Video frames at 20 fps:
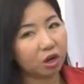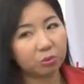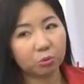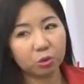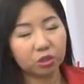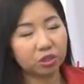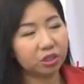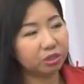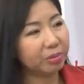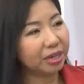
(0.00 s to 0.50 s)
hỏi
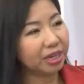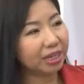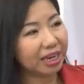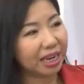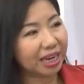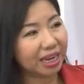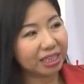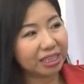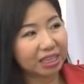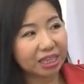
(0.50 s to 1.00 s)
mọi người biết
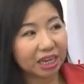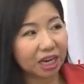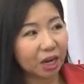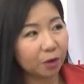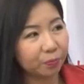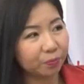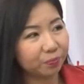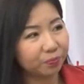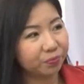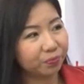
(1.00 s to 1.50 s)
đây là gì
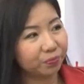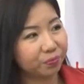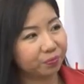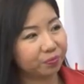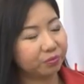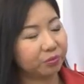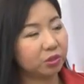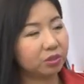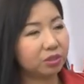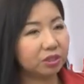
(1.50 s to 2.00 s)
không
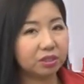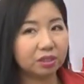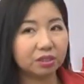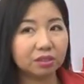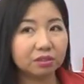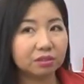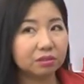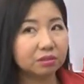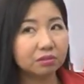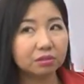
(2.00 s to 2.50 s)
mọi người
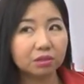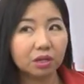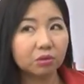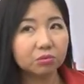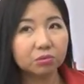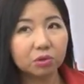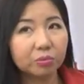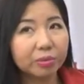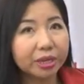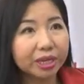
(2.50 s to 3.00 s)
không
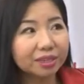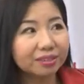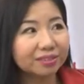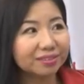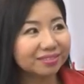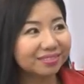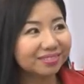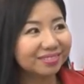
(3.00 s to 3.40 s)
không biết